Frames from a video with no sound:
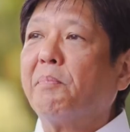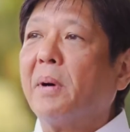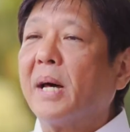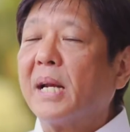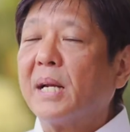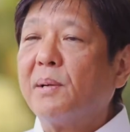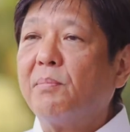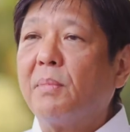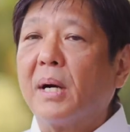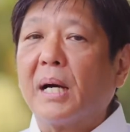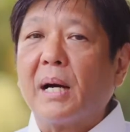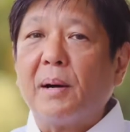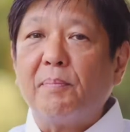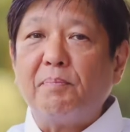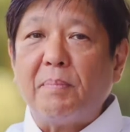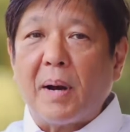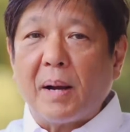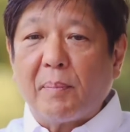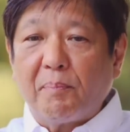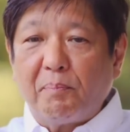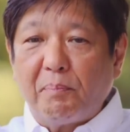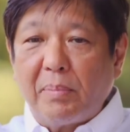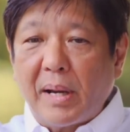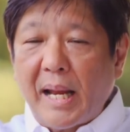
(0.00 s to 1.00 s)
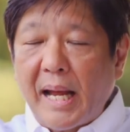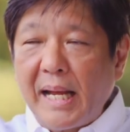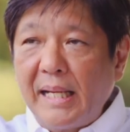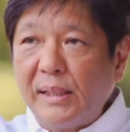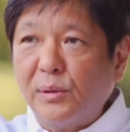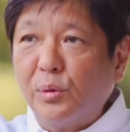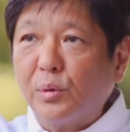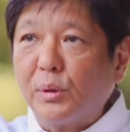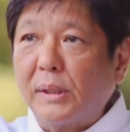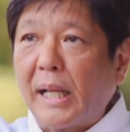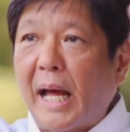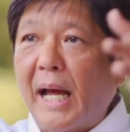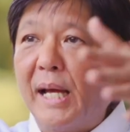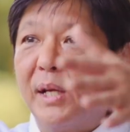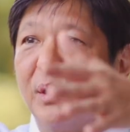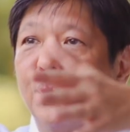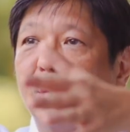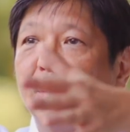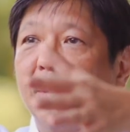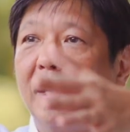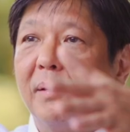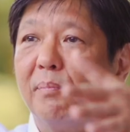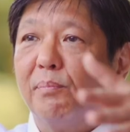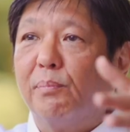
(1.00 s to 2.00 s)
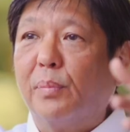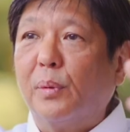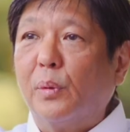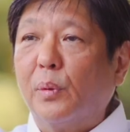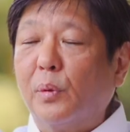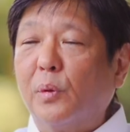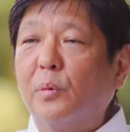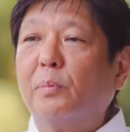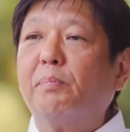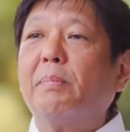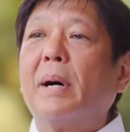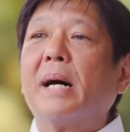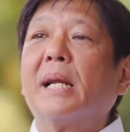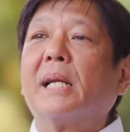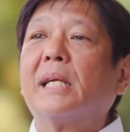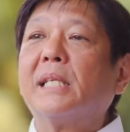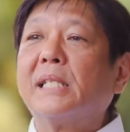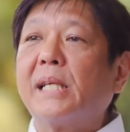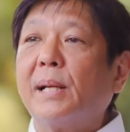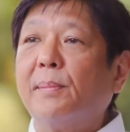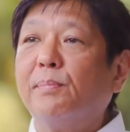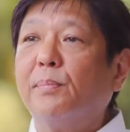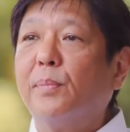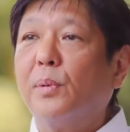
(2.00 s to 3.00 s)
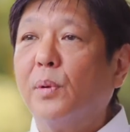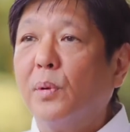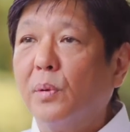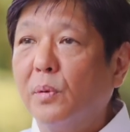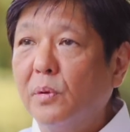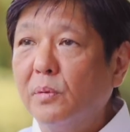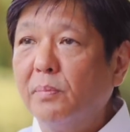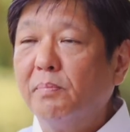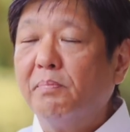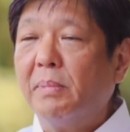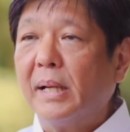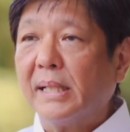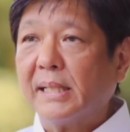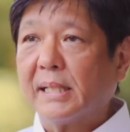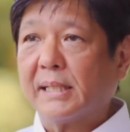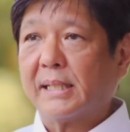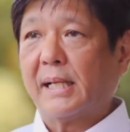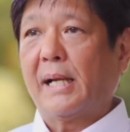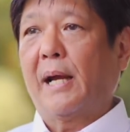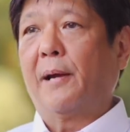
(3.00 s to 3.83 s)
para makapagplano tayo ng buo para sa buong bansa.